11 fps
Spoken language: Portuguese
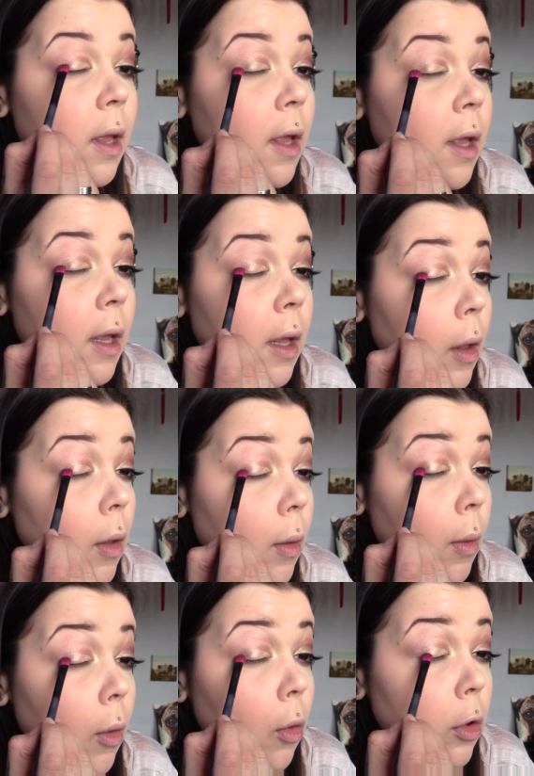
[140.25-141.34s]
E
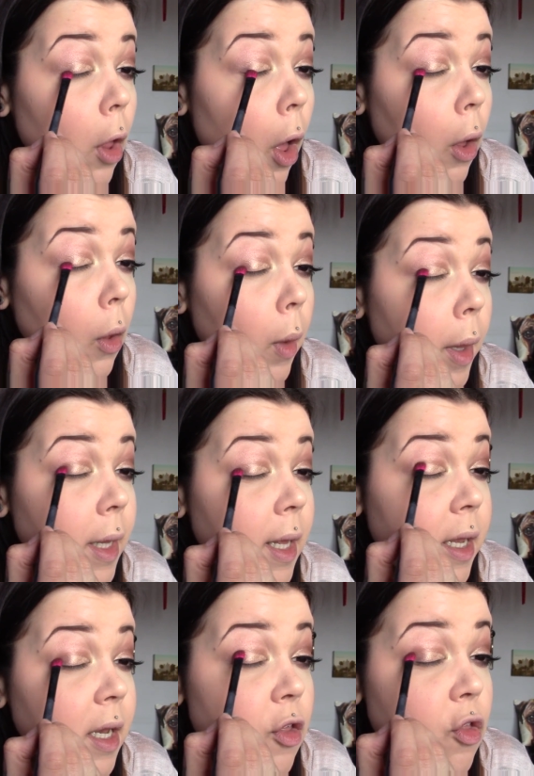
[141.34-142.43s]
colocam
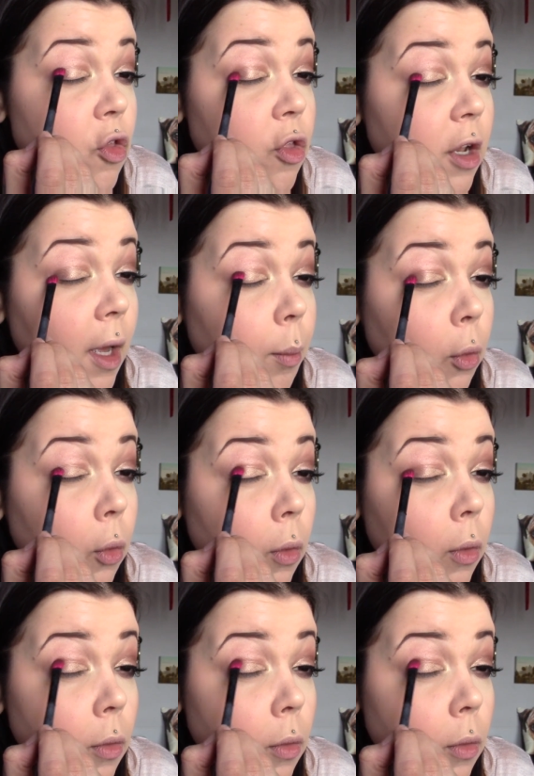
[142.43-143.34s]
aqui neste extremo.